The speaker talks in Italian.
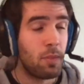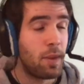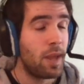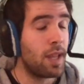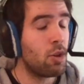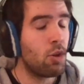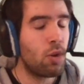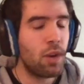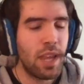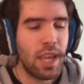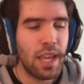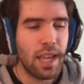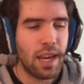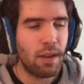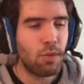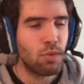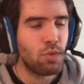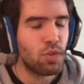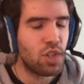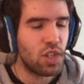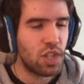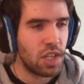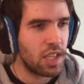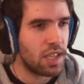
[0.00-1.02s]
Non era un
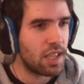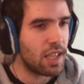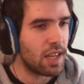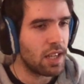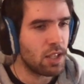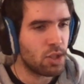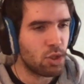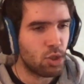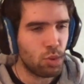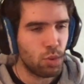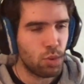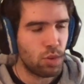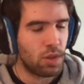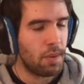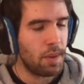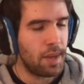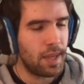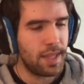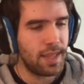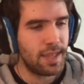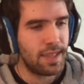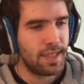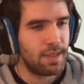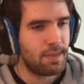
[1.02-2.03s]
cheater
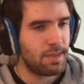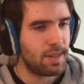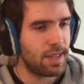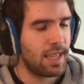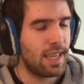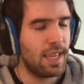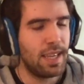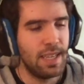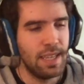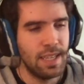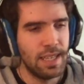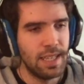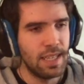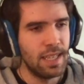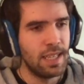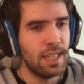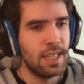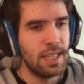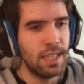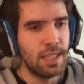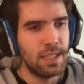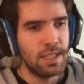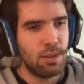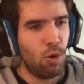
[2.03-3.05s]
assolutamente, perché
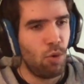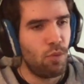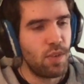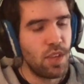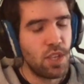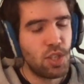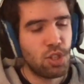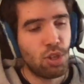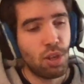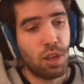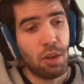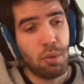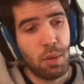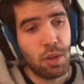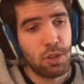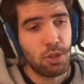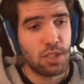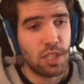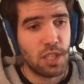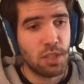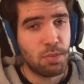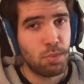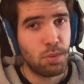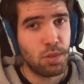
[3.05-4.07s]
ho visto che quando si
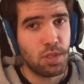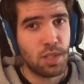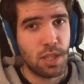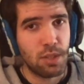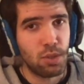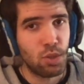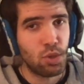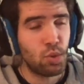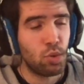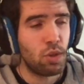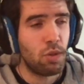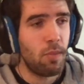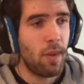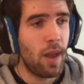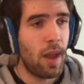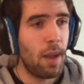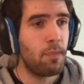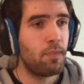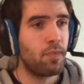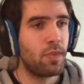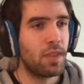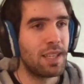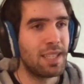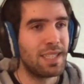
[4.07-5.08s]
è spostato su di
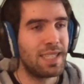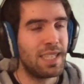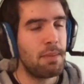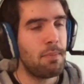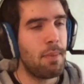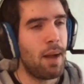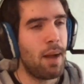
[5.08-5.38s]
me, sì, ma ha